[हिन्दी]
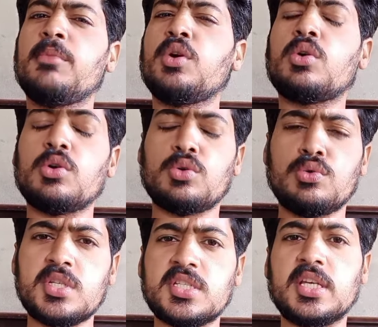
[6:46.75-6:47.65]
मोरक्को
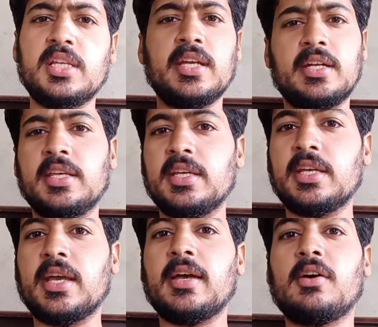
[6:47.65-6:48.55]
टूरिस्ट के लिए
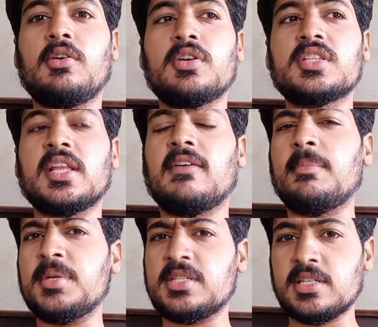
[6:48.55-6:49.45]
ठीक है और इसके
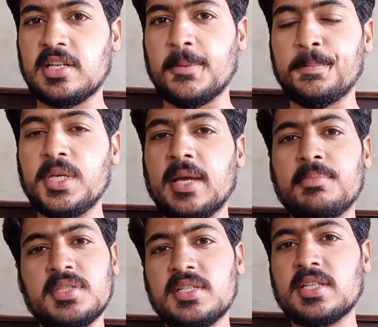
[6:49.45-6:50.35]
अलावा बिज़नेस हब भी
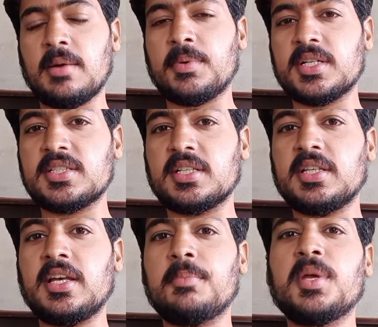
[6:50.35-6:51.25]
है बिज़नेस आप कर
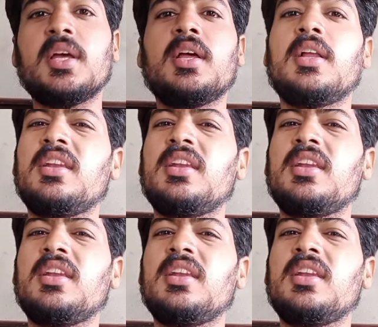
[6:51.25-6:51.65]
सकते हैं यहाँ पर